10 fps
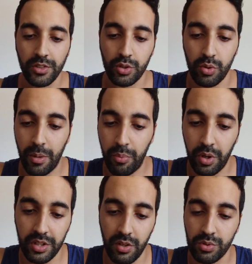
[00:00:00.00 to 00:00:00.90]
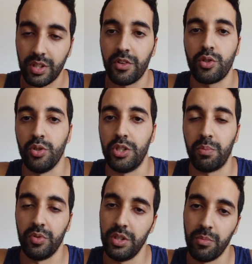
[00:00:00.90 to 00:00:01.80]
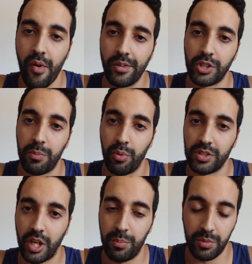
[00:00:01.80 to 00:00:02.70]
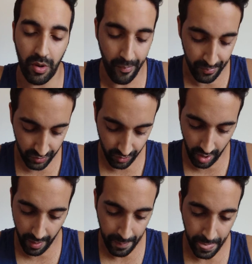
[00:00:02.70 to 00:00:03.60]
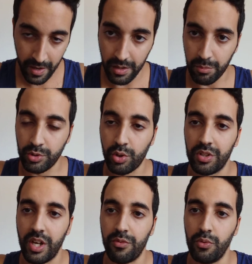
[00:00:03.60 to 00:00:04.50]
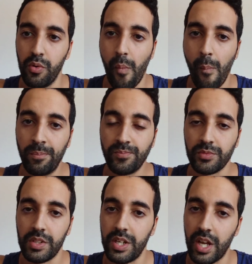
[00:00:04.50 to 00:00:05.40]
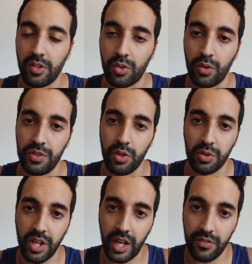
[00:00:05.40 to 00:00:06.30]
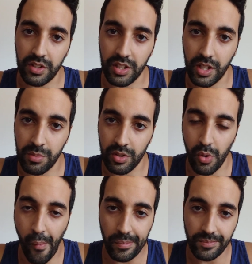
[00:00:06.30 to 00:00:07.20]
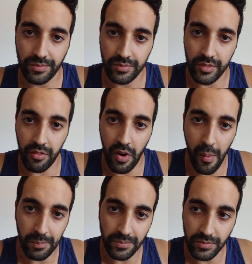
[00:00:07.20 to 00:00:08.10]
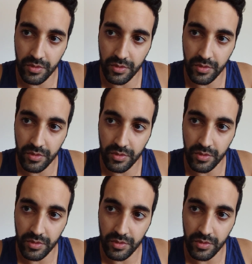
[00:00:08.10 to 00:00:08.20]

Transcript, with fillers: Je suis là pour aider, vous savez que je suis disponible, je réponds assez rapidement. Voilà. Bonne journée à vous et il y a d'autres vidéos qui arrivent très très bientôt. Au revoir.